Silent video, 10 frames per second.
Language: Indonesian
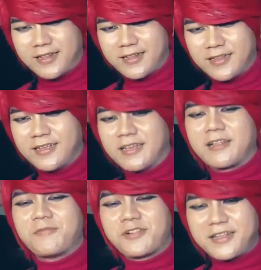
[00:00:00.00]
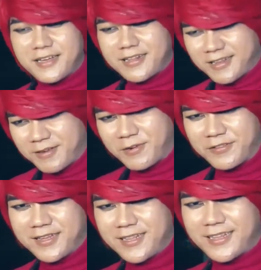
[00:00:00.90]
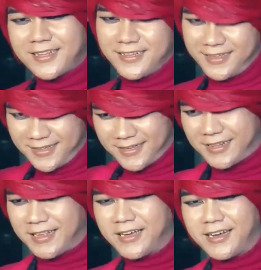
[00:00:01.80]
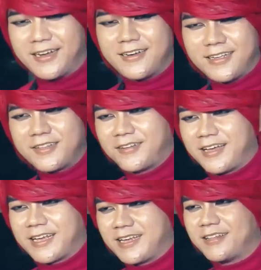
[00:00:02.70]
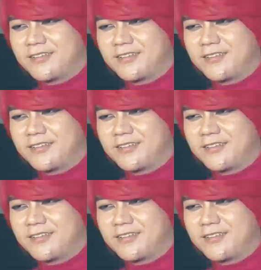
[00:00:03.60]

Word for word: Ya benar, emang itulah yang kita pelajari, kata Kirawa